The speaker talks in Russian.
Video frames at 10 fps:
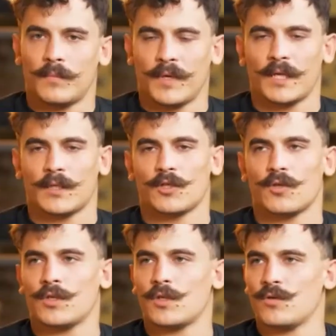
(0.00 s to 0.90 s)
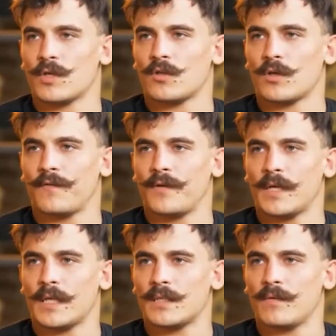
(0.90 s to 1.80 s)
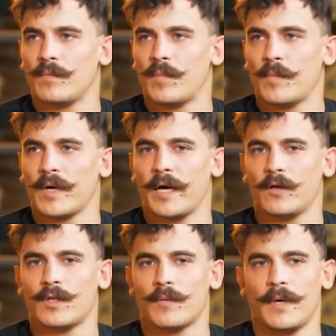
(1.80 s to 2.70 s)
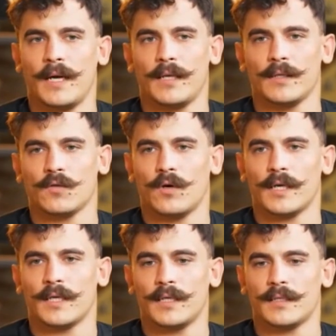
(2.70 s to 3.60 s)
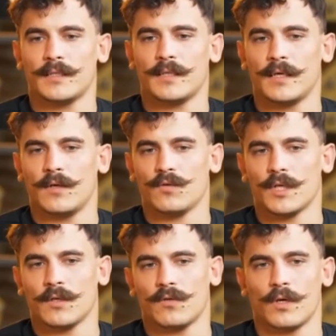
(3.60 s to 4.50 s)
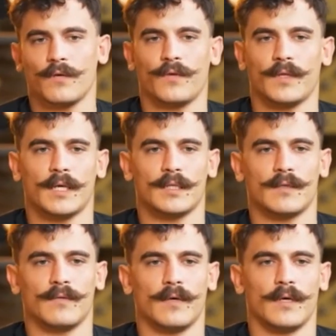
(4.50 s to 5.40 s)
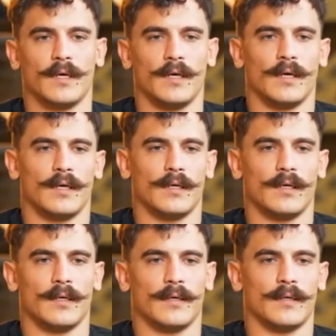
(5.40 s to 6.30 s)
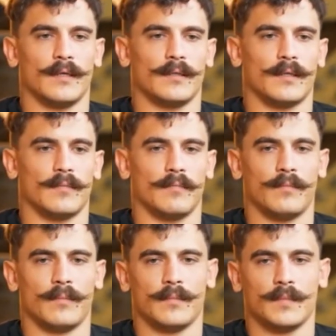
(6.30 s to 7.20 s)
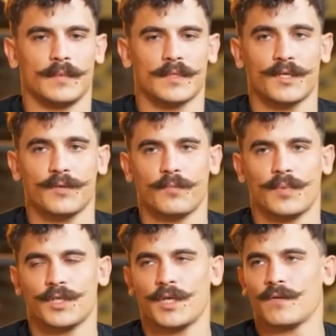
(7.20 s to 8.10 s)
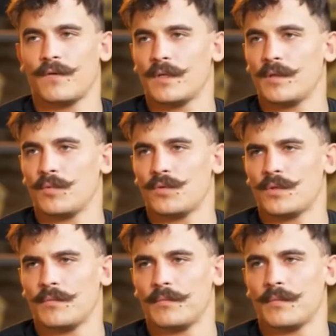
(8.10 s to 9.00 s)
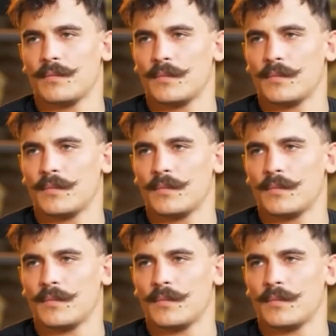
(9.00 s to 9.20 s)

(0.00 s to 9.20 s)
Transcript: Понятно, что есть люди, которые финансово помогают нормально, ну а есть э, люди, которые финансово, э, там, скажем, пожертвовали, допустим,